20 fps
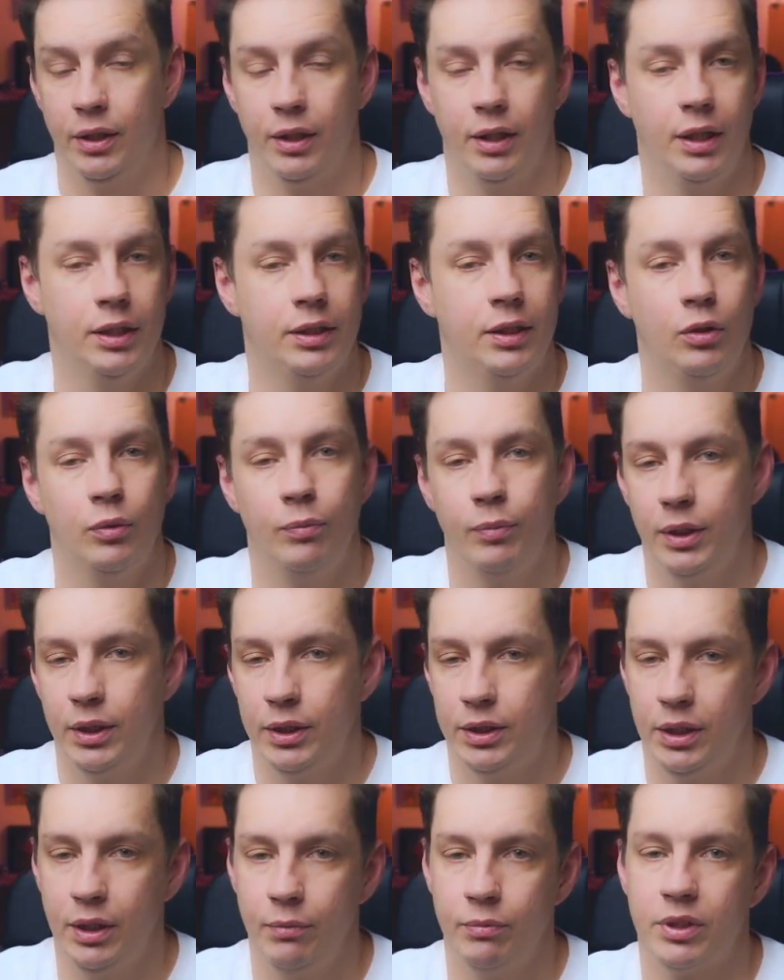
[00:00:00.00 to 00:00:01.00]
Это любые
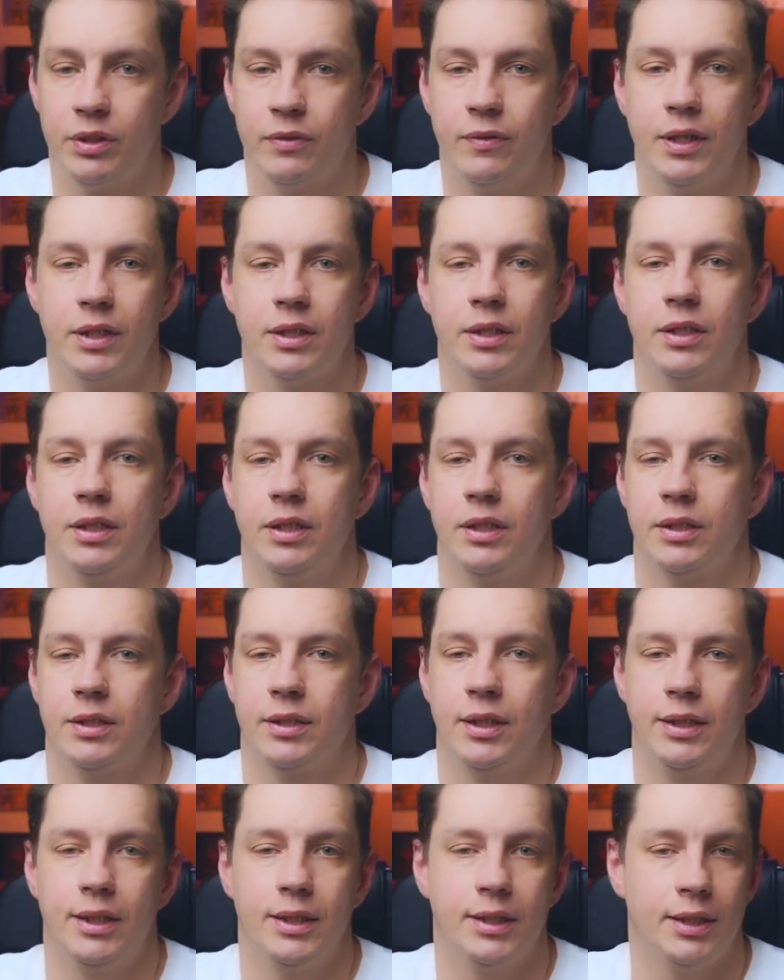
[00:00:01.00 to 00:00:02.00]
темы, связанные с
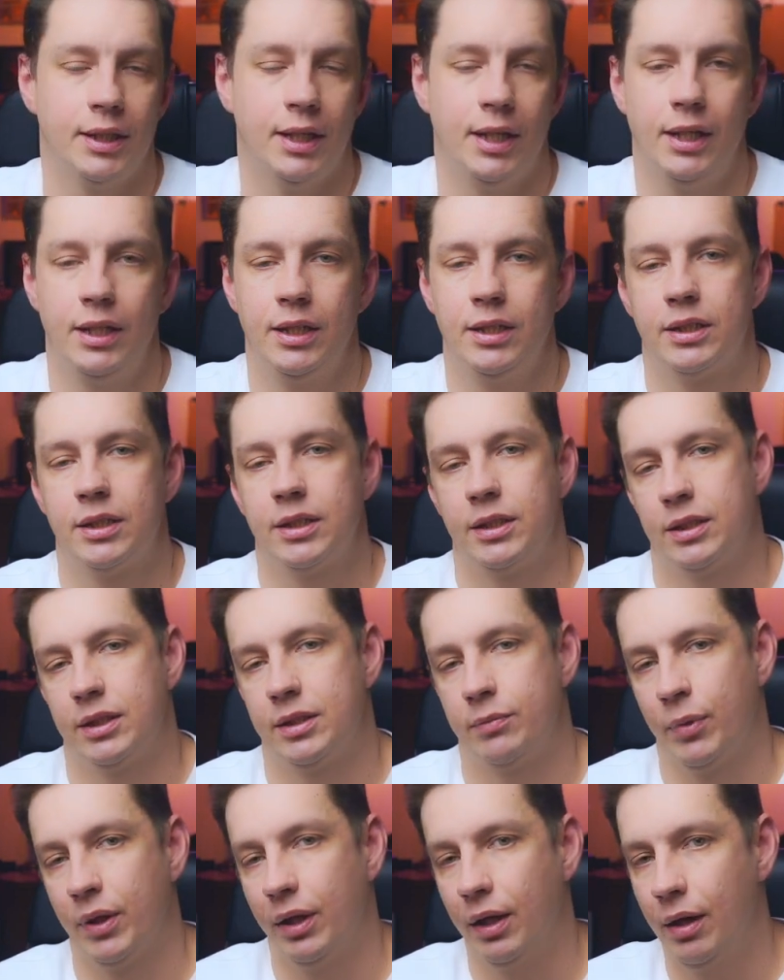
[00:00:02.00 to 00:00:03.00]
Data Science, с
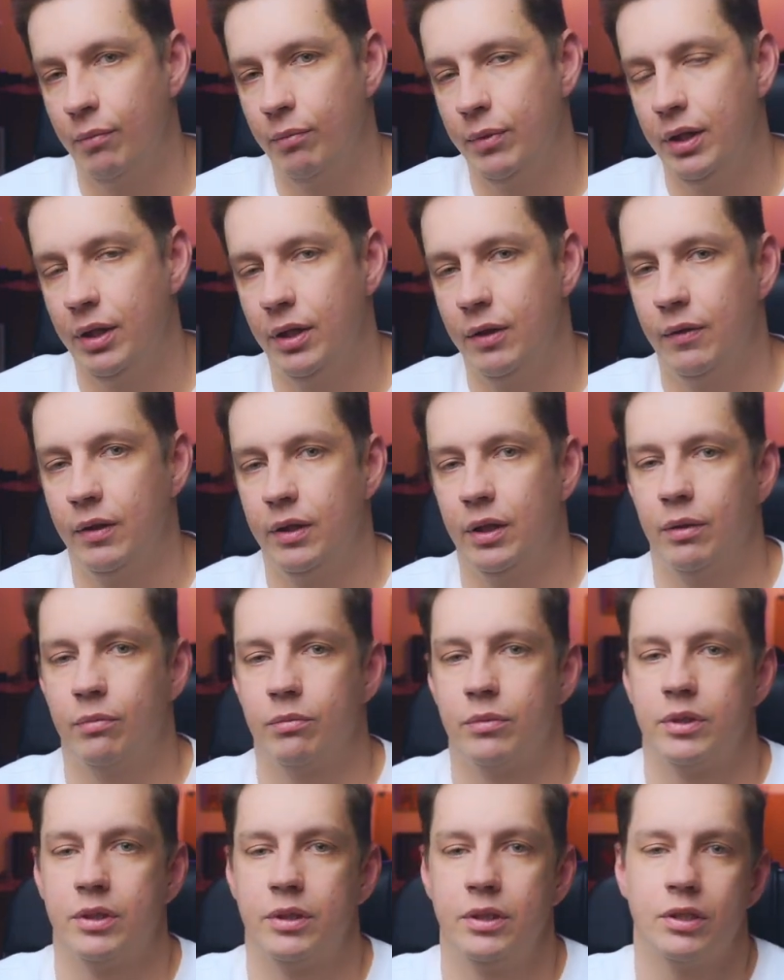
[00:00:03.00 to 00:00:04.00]
программированием,
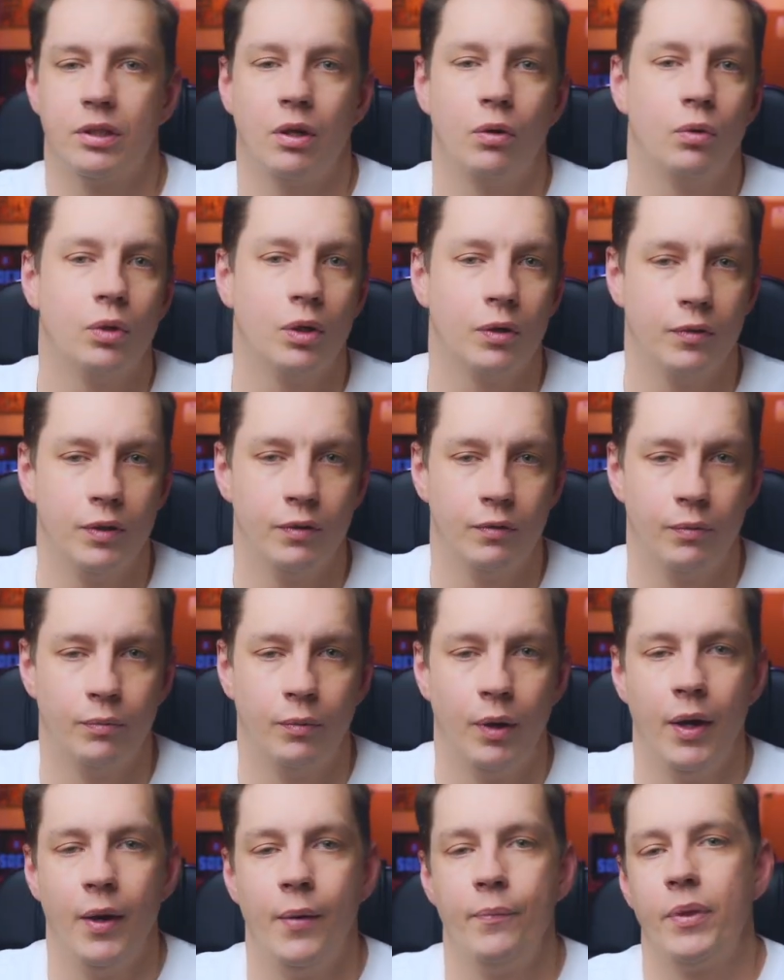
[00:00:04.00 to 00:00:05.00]
с низкоуровневым
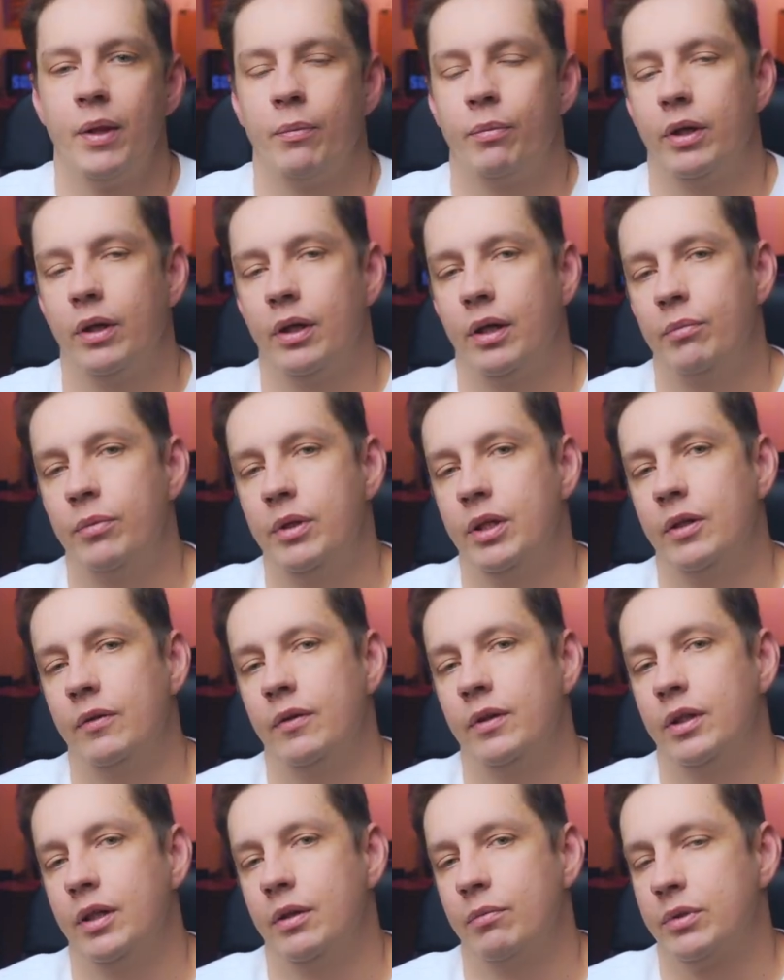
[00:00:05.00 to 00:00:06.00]

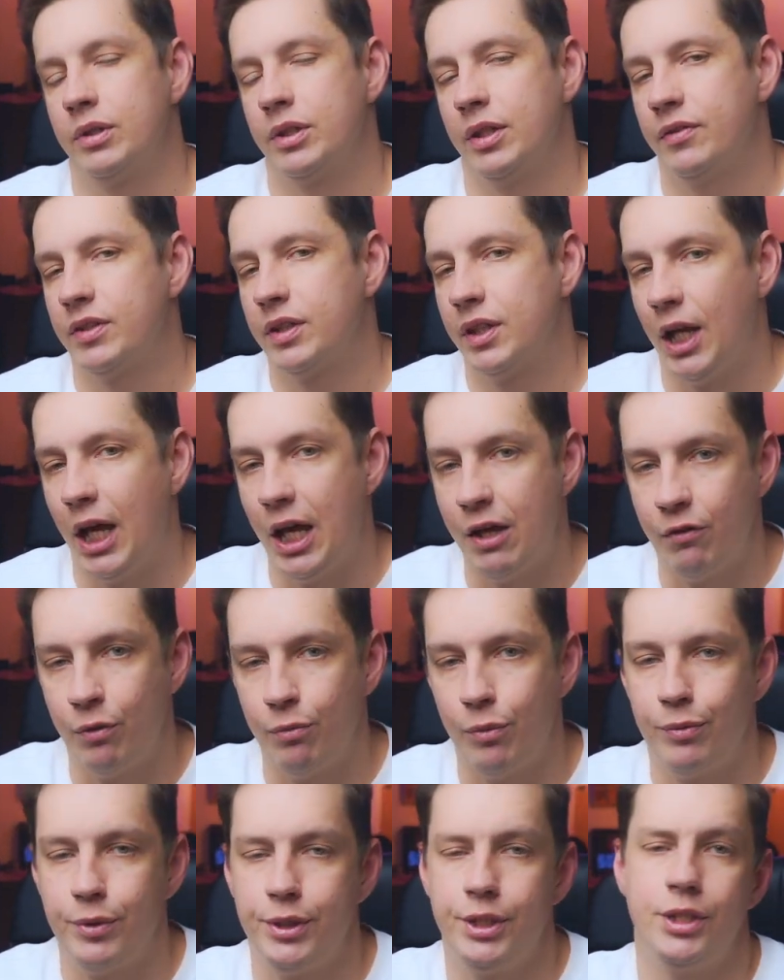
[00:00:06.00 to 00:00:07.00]
программированием, со
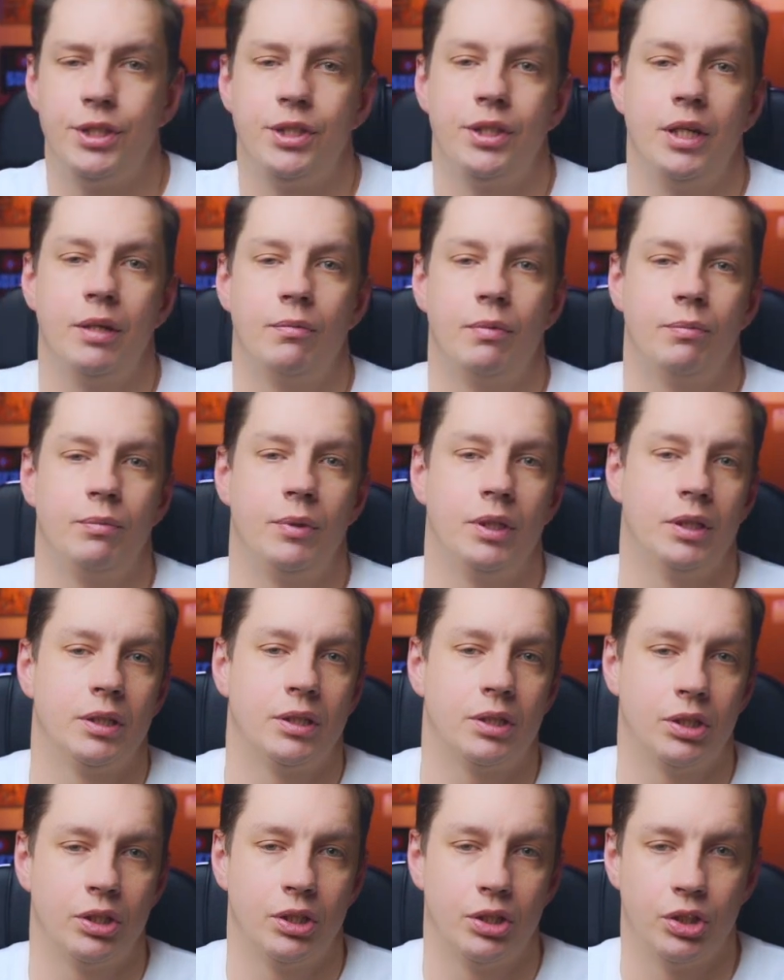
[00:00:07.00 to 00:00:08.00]
встраиваемыми системами,
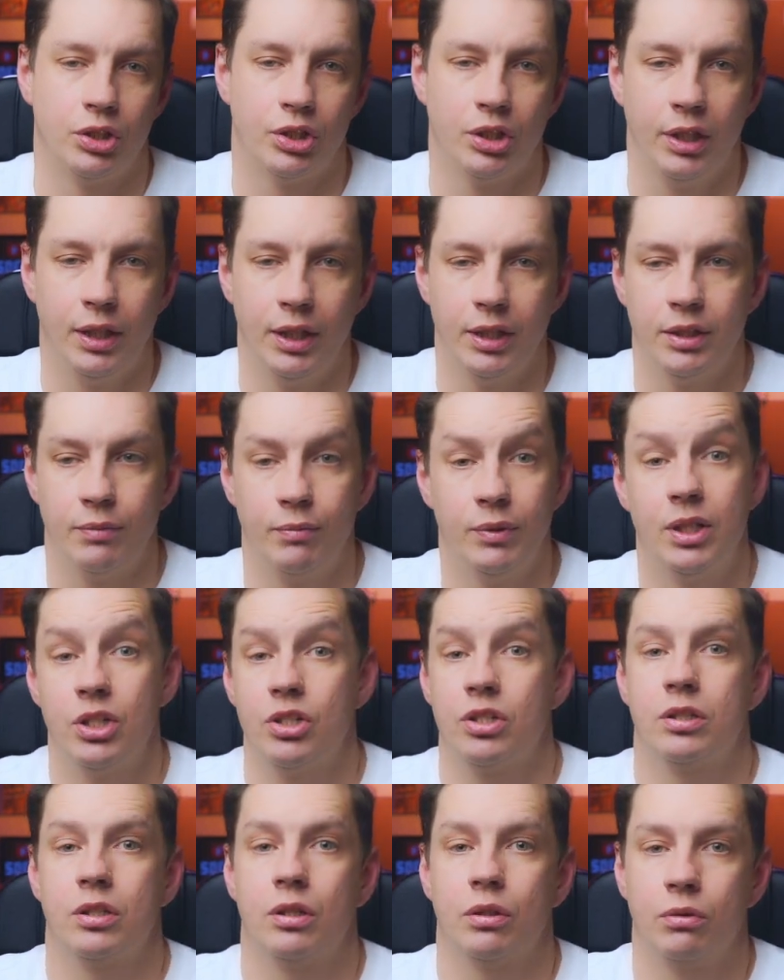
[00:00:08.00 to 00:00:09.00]
с э, железом и даже
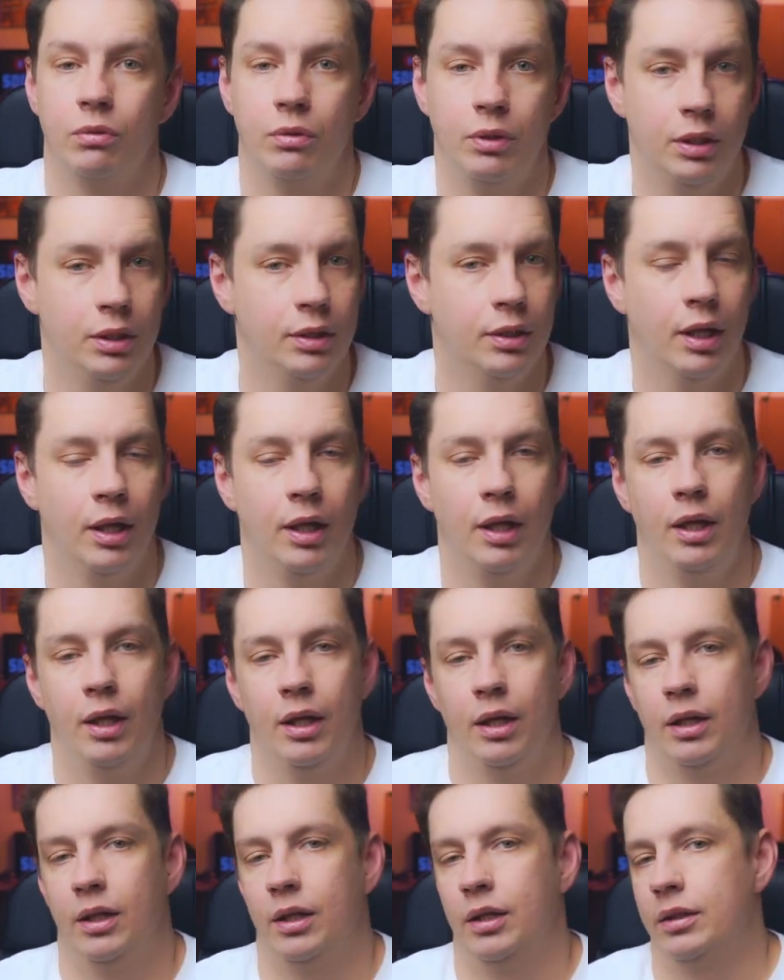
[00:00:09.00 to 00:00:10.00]
с Arduino
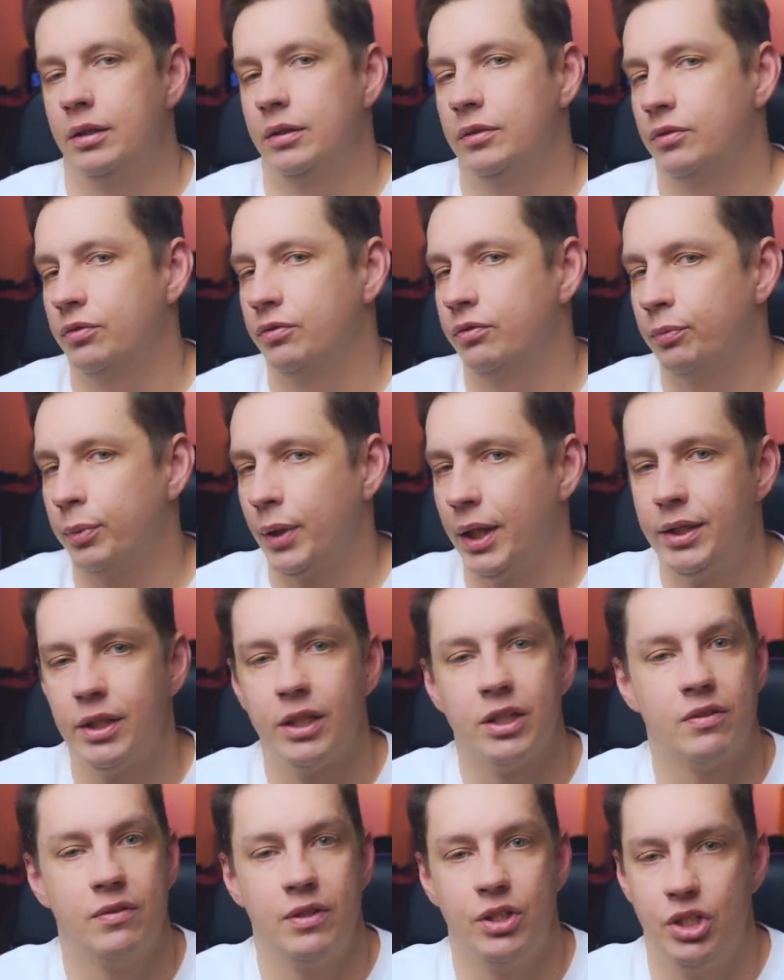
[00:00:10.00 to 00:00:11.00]
а, в плане
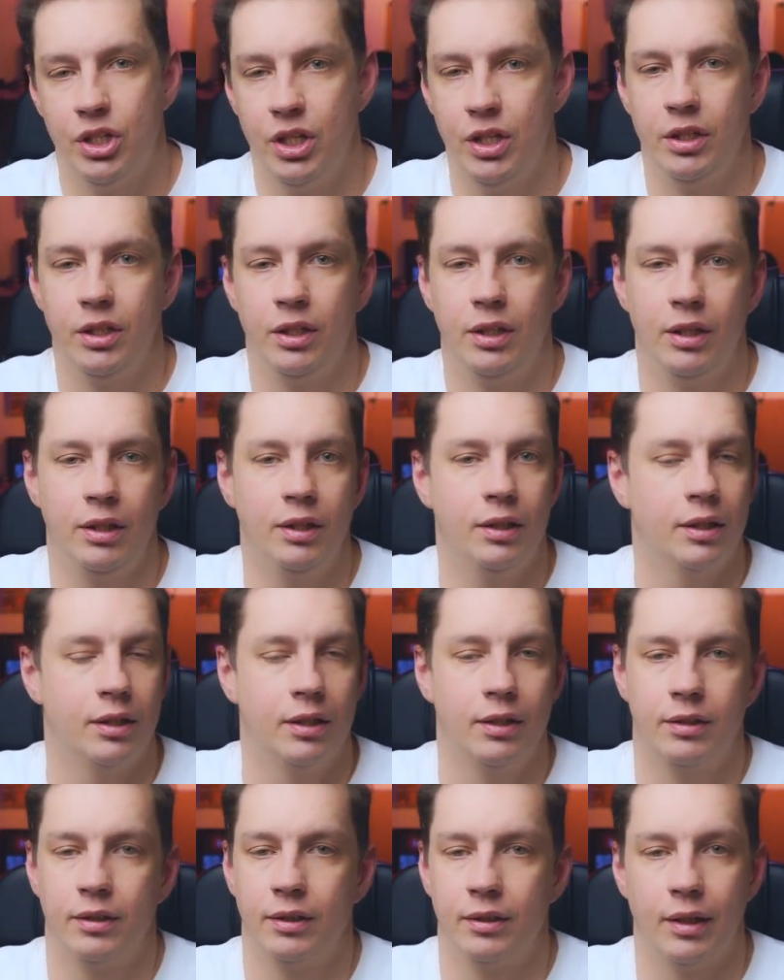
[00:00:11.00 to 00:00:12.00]
развлечений и
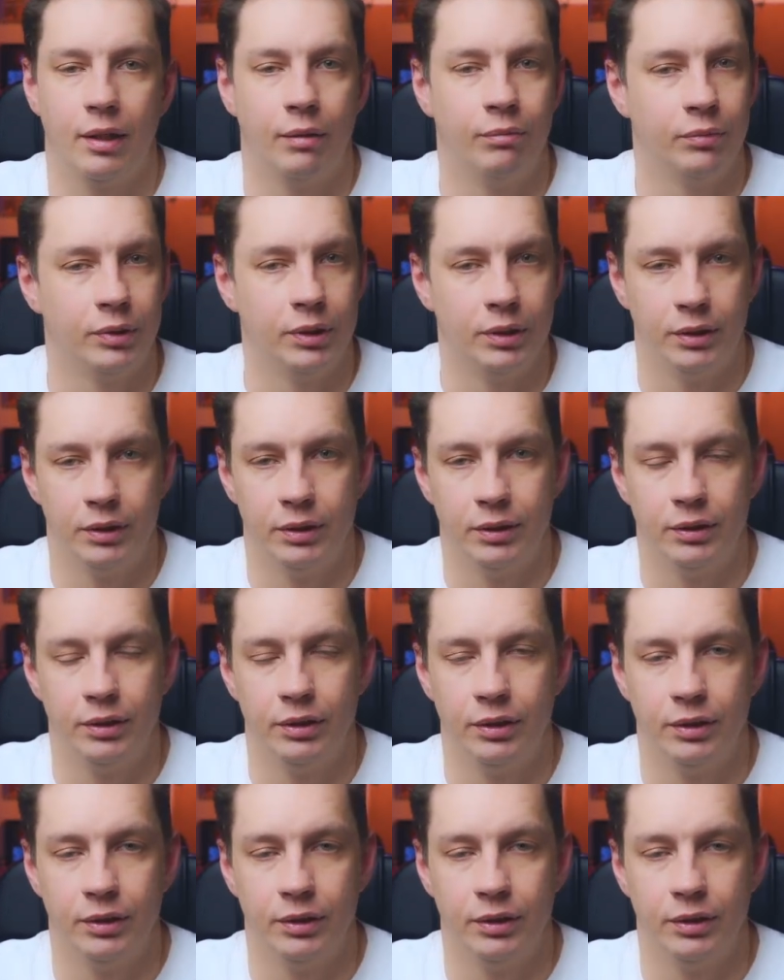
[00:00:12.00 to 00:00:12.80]
каких-то там а,